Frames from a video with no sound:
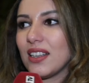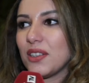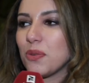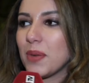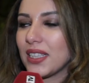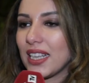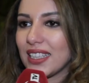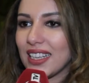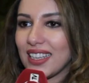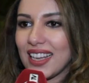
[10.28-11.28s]
اليوم
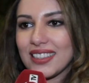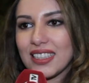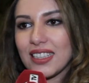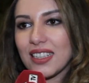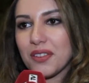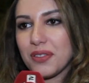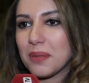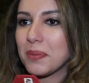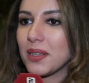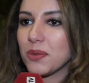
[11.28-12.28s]
كان العرض ديال
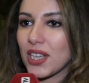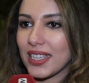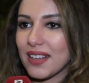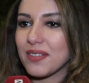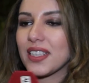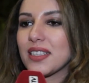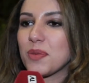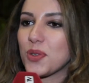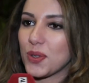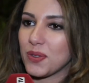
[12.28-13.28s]
الفيلم اللي مشاركه فيه
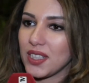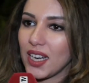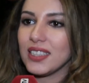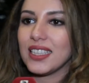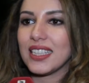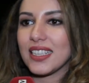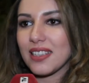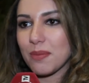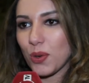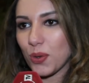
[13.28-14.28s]
سميتو عفينا ديال
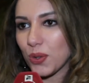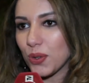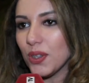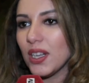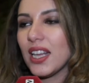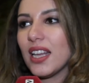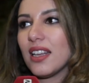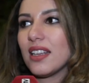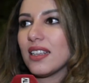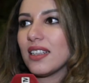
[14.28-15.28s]
ياسين مروكو
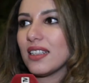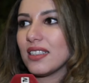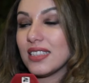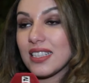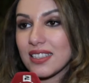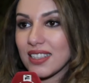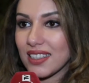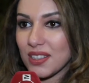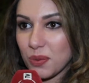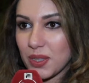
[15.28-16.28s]
أه، داز
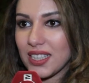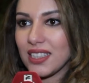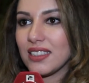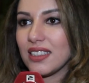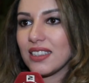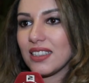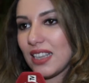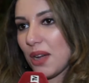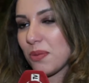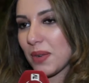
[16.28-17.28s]
زوين أه،
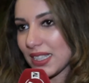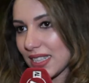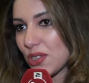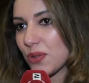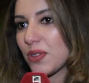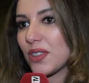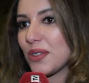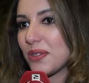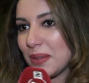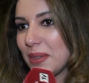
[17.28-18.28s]
اول مره تنشوف لو
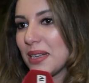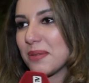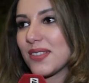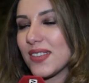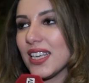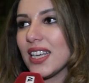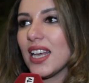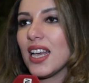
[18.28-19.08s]
فيلم اللي لعبت فيه